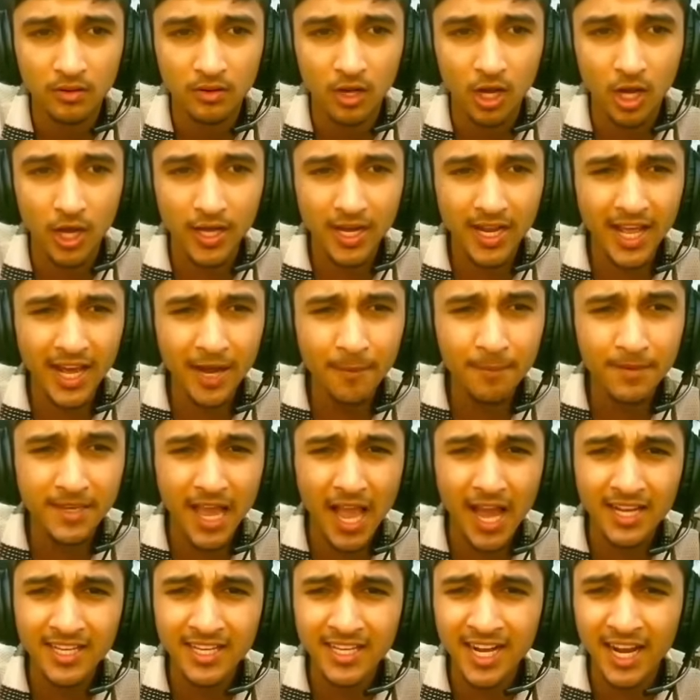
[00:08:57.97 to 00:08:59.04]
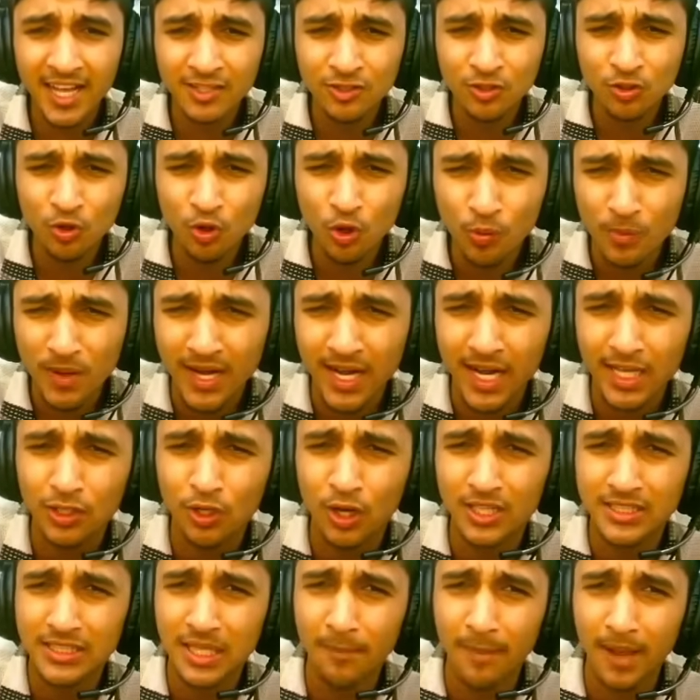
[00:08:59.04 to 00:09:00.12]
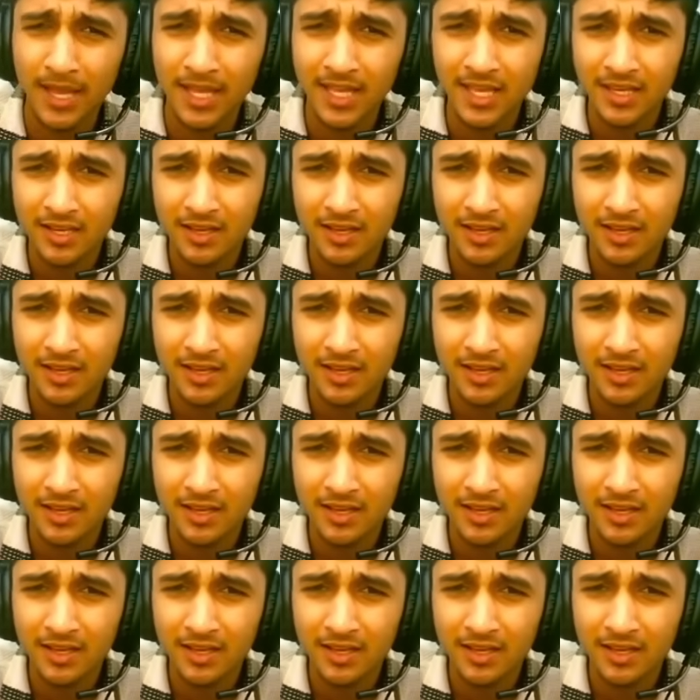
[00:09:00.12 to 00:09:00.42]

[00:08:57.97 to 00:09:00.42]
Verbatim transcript: अरे यार हम क्या कर रहा है तू नूब है क्या थोड़ा सा भाई